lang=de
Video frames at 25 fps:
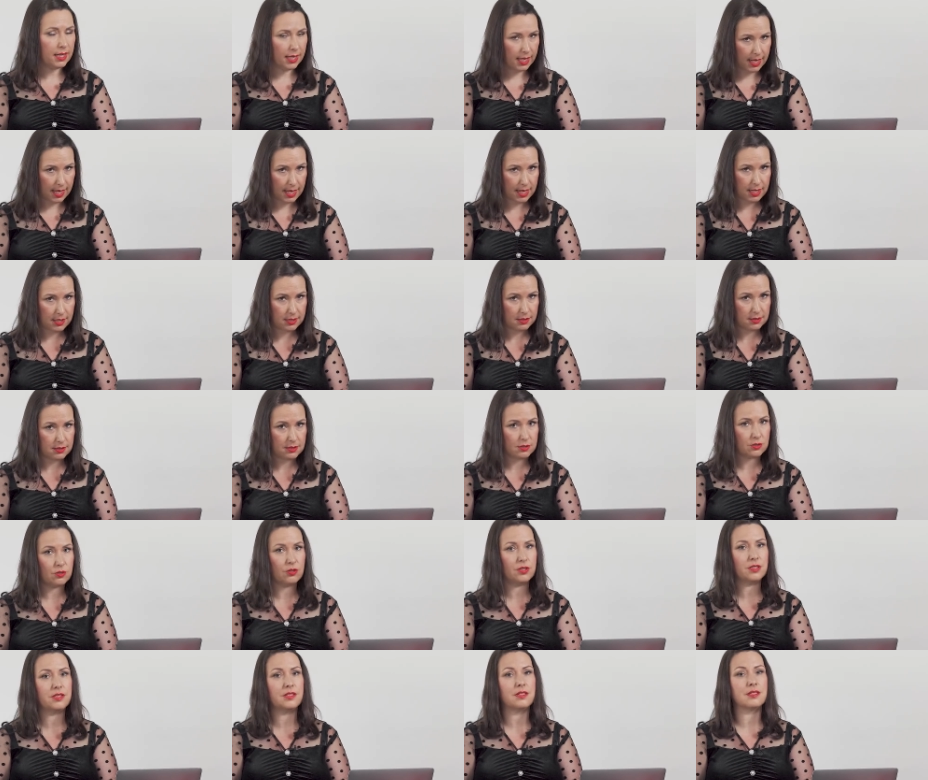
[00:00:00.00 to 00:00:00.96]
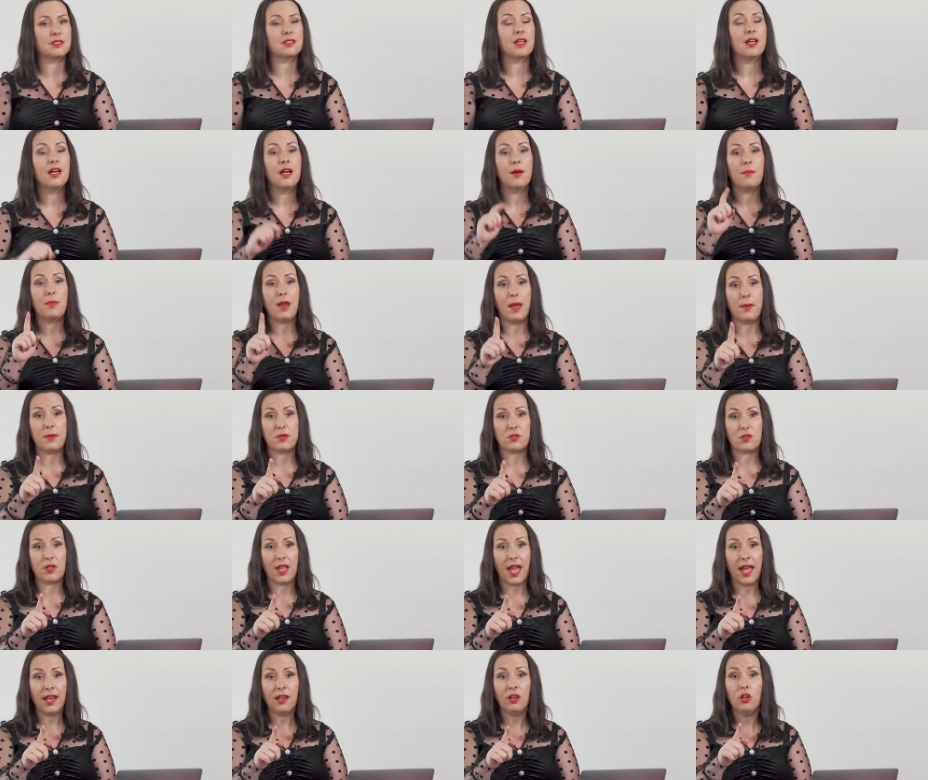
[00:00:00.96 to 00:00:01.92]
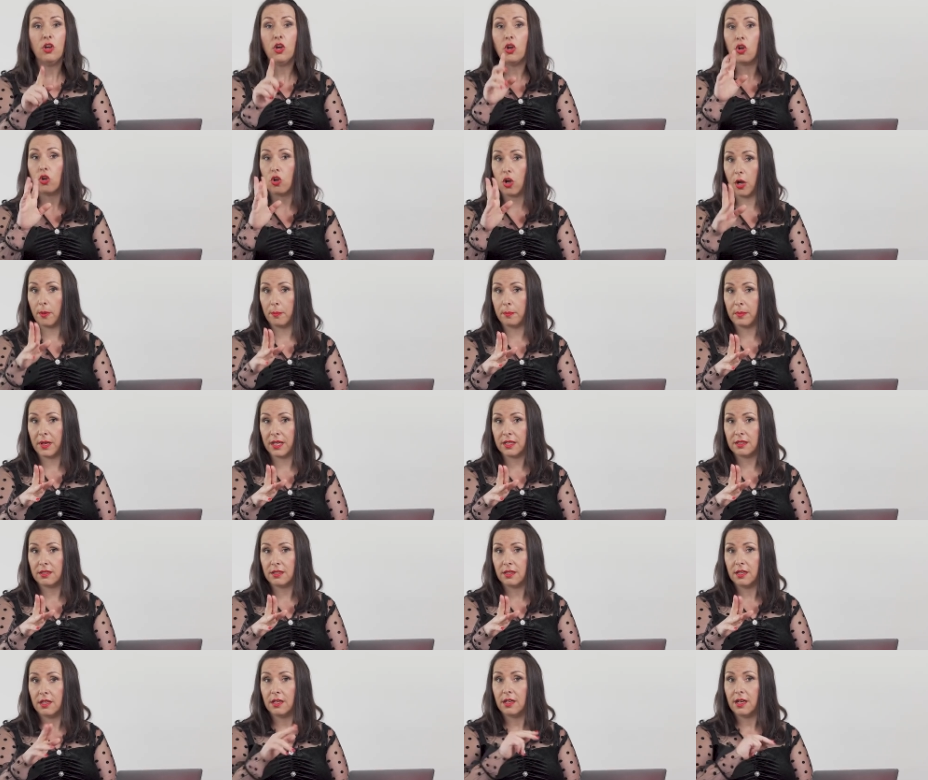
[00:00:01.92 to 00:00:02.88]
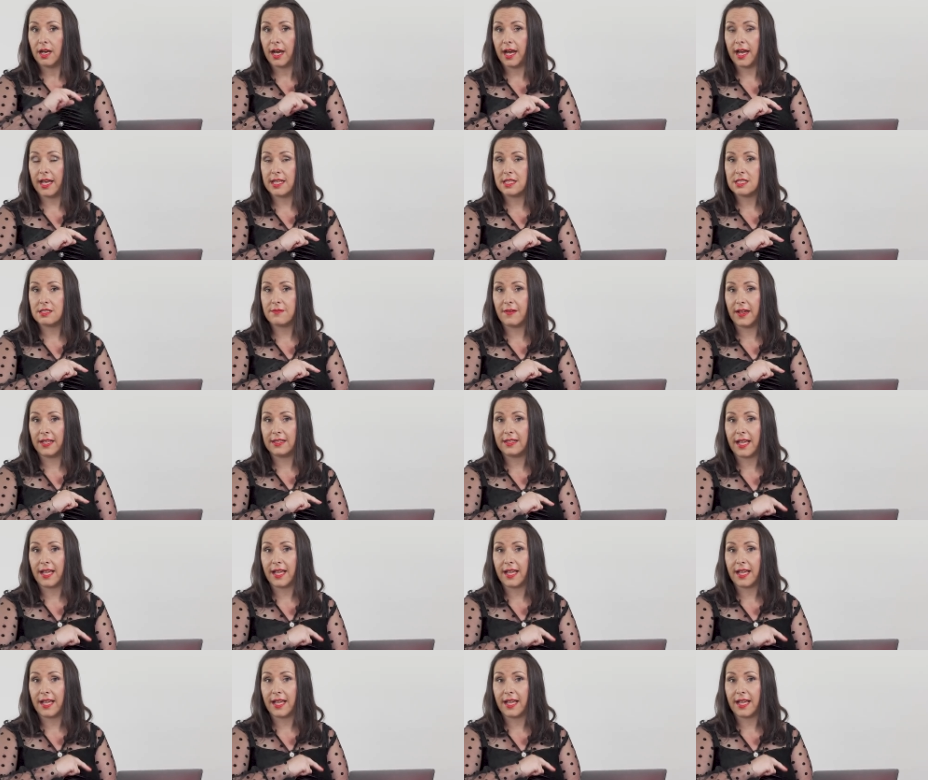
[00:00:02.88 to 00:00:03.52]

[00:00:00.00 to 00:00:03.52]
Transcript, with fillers: beachten solltest. Bleib es dran, komm mit. 1, 2,